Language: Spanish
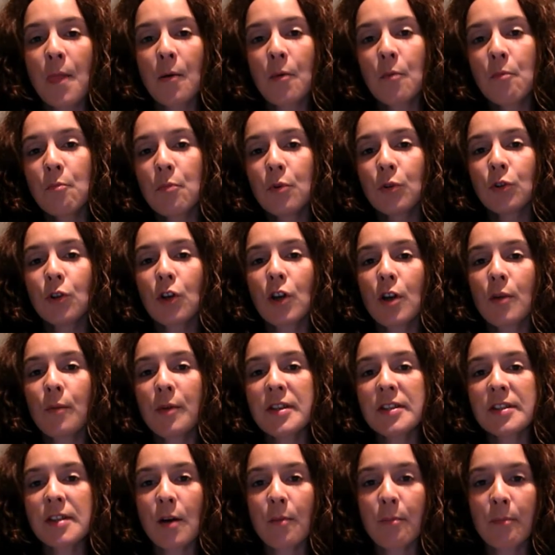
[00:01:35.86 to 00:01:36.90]
un punto de
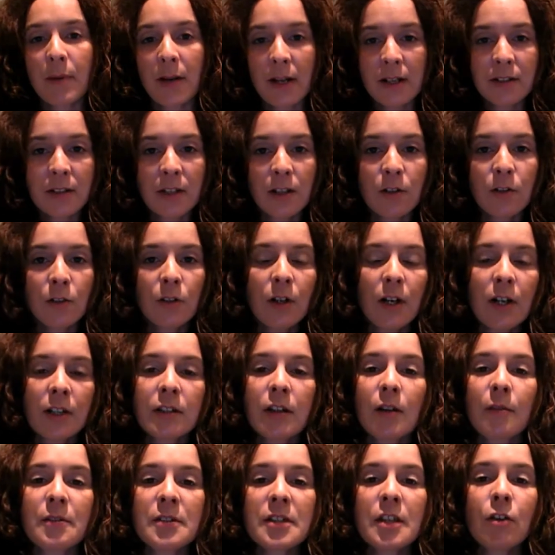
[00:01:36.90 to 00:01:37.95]
vista práctico a
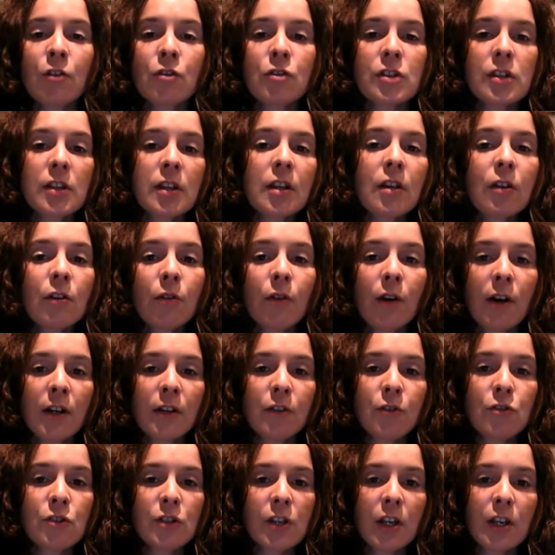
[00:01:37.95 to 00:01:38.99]
través de los cinco
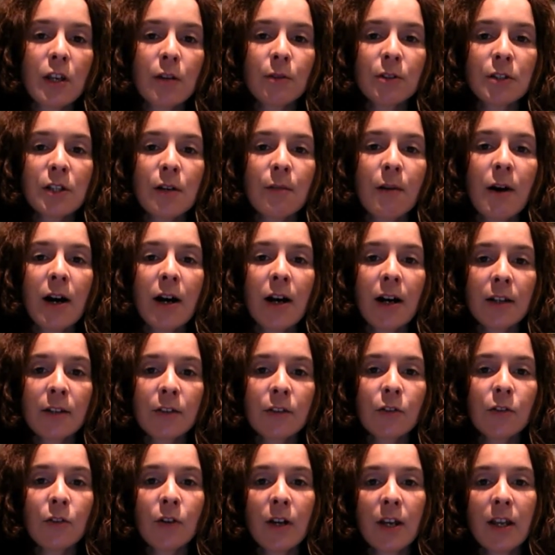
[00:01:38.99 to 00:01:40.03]
años que llevo
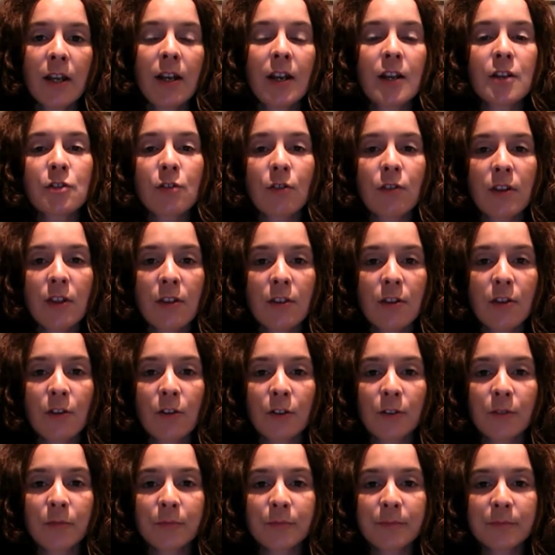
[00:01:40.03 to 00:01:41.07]
trabajando en la asociación.